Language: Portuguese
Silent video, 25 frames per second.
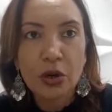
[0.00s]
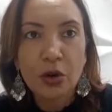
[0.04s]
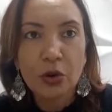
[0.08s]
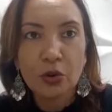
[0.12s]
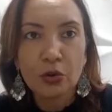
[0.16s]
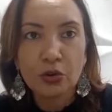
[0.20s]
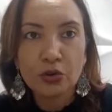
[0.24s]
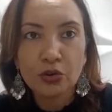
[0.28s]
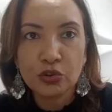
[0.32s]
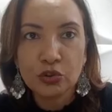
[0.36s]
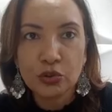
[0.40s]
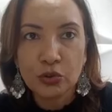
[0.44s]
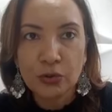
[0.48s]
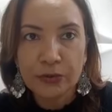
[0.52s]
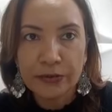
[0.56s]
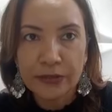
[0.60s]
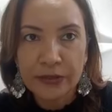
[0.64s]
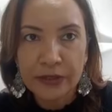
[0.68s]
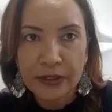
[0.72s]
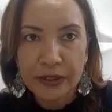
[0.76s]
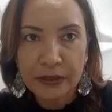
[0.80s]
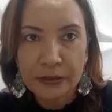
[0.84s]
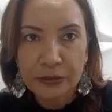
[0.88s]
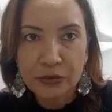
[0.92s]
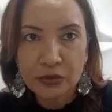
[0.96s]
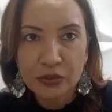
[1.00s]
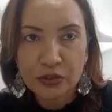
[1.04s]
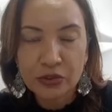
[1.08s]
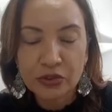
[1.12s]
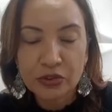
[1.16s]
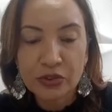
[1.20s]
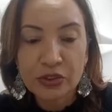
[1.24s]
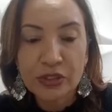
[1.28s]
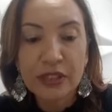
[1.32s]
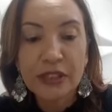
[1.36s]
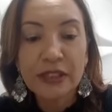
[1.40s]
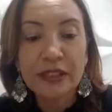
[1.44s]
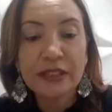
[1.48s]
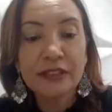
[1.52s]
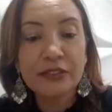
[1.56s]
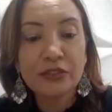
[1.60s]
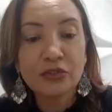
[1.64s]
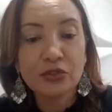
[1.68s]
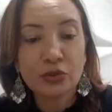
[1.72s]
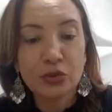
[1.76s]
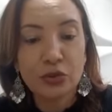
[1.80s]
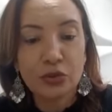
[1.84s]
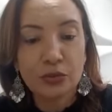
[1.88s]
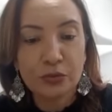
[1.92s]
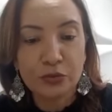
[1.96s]
onde ouvimos e
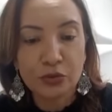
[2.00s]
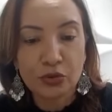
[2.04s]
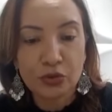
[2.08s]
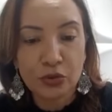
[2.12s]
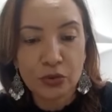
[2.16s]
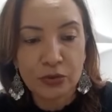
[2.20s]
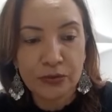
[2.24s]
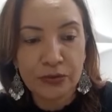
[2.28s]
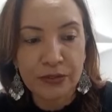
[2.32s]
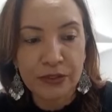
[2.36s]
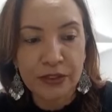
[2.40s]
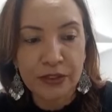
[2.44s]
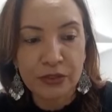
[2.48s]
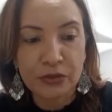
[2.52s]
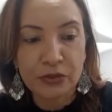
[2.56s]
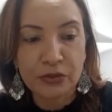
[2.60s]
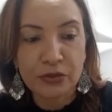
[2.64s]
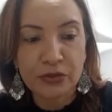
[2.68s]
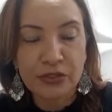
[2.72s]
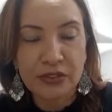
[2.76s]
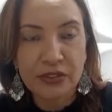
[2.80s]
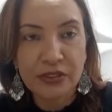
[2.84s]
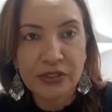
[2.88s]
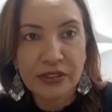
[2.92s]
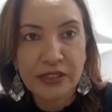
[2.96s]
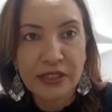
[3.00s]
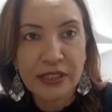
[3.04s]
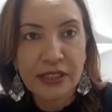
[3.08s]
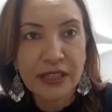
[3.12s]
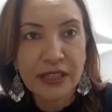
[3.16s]
somos ouvidos.